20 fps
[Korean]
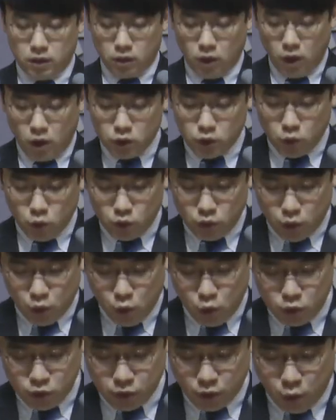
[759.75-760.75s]
더 좋은
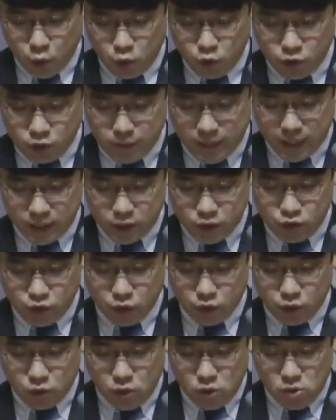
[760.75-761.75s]
교육을 받을 수
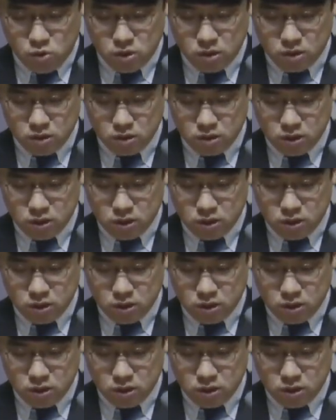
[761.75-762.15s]
있도록